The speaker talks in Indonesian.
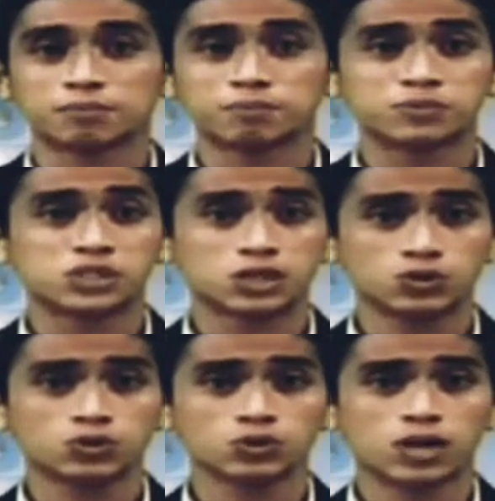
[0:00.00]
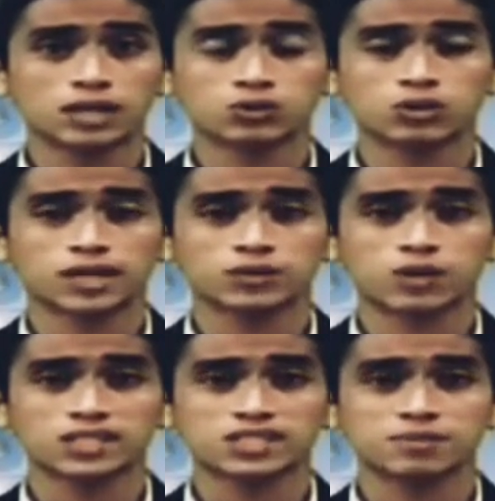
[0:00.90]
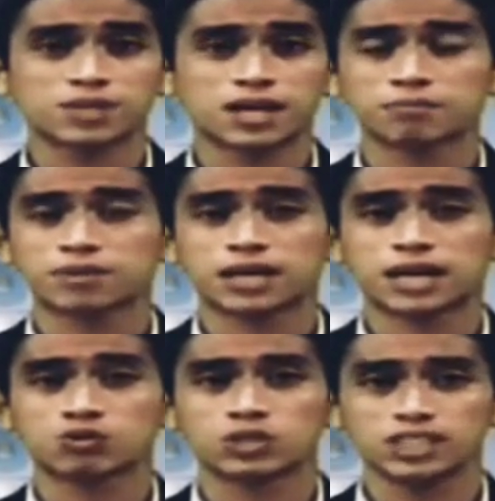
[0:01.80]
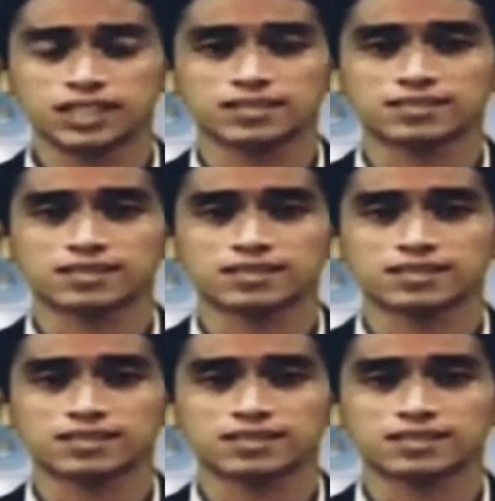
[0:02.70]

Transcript: seluruh aturan wajib dalam berlalu lintas